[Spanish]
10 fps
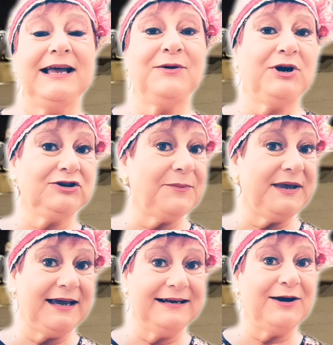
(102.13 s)
Y bueno,
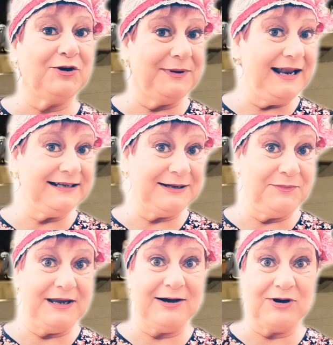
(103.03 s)
también leo novelas y
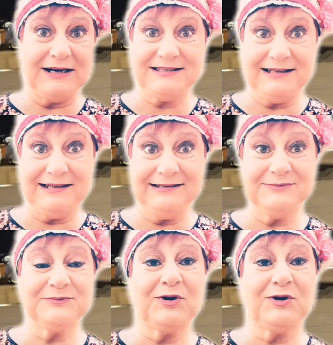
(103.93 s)
también hago calceta